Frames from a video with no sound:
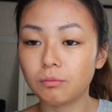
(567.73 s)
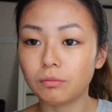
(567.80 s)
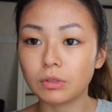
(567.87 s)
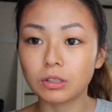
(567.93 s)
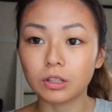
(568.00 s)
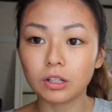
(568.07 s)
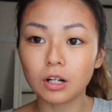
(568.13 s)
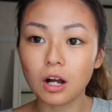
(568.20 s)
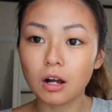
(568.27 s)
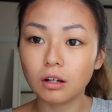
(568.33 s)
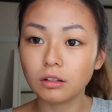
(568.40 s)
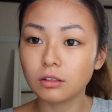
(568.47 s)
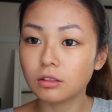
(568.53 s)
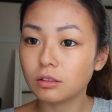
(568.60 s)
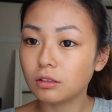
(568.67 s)
も若
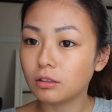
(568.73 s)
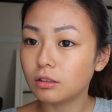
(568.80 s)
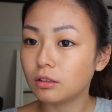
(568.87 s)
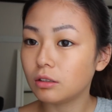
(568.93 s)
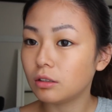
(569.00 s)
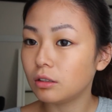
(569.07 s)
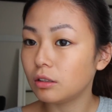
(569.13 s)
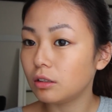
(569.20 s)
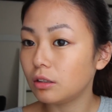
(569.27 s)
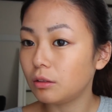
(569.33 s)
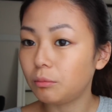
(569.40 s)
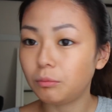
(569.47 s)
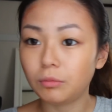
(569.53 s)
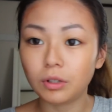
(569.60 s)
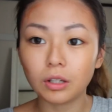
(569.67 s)
干
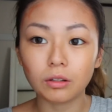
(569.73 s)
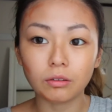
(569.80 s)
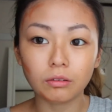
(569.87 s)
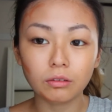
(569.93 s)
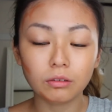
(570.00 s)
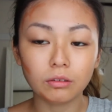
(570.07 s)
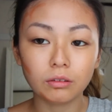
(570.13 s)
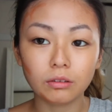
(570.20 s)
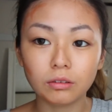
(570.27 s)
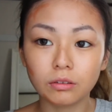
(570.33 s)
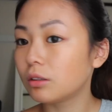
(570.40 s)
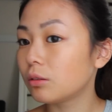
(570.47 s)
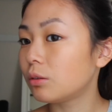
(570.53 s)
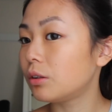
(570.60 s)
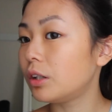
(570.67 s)
見える
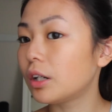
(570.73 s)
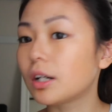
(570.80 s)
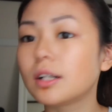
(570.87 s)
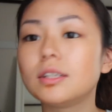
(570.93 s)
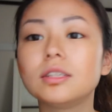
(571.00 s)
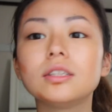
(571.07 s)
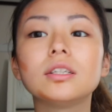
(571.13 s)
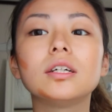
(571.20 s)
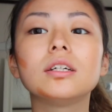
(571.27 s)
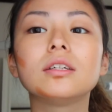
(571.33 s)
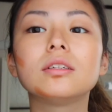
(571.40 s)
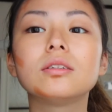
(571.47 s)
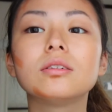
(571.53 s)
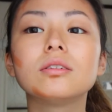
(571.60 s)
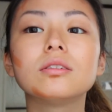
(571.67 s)
こんな感じで
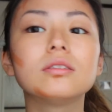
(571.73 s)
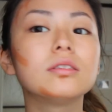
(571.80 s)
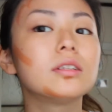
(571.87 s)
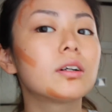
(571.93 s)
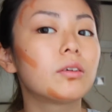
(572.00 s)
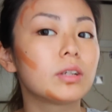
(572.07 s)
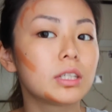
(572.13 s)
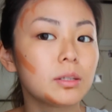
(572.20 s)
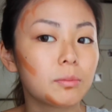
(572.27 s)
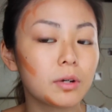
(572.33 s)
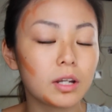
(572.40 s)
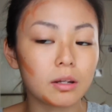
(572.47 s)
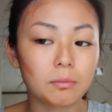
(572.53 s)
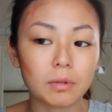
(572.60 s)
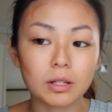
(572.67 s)
すじゃこっちも
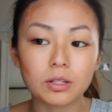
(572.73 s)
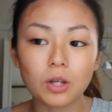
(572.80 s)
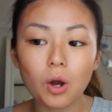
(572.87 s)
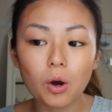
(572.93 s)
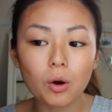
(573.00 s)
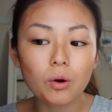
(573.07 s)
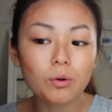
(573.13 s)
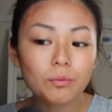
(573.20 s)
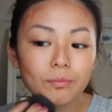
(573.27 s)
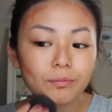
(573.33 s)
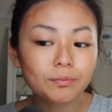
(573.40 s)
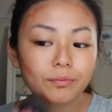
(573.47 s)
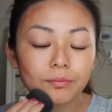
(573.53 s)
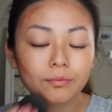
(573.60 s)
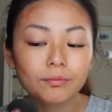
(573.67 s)
やりましょ
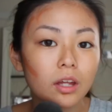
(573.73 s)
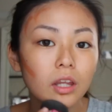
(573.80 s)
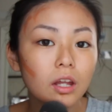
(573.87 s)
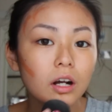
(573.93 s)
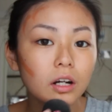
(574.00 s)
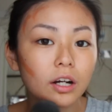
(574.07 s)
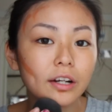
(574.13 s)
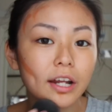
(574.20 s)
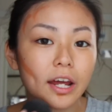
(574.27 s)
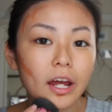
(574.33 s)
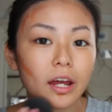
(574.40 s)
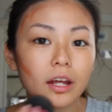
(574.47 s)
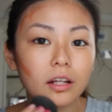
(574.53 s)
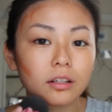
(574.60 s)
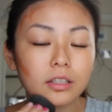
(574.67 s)
うなんかね
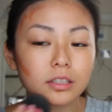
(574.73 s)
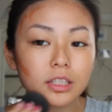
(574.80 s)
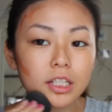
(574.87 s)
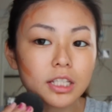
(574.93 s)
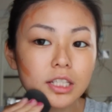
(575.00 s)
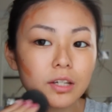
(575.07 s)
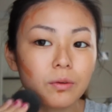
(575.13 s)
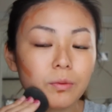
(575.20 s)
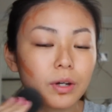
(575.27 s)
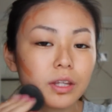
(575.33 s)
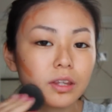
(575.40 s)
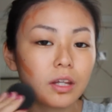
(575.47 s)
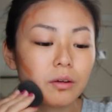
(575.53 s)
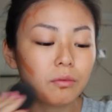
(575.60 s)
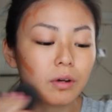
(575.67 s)
全然
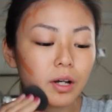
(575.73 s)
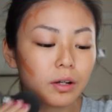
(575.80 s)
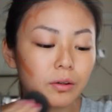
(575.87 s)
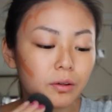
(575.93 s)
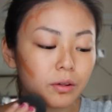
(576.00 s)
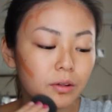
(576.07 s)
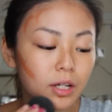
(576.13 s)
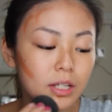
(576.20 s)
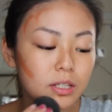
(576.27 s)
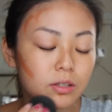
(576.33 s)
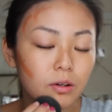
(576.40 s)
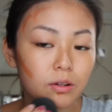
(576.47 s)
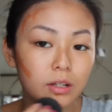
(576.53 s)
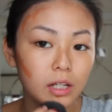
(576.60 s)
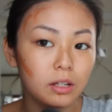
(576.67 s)
ウェッテンワイルドのやつ
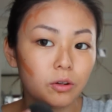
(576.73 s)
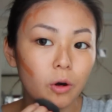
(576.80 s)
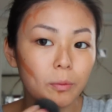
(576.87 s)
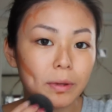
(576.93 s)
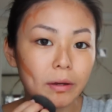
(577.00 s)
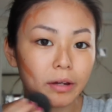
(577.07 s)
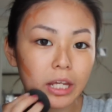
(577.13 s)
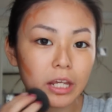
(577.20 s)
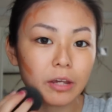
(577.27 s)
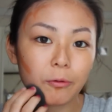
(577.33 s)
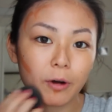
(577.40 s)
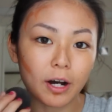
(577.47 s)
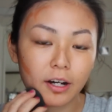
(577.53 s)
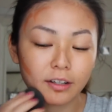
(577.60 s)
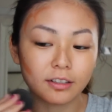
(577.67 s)
より伸びはいい
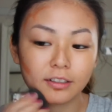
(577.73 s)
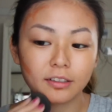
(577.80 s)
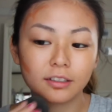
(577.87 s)
わ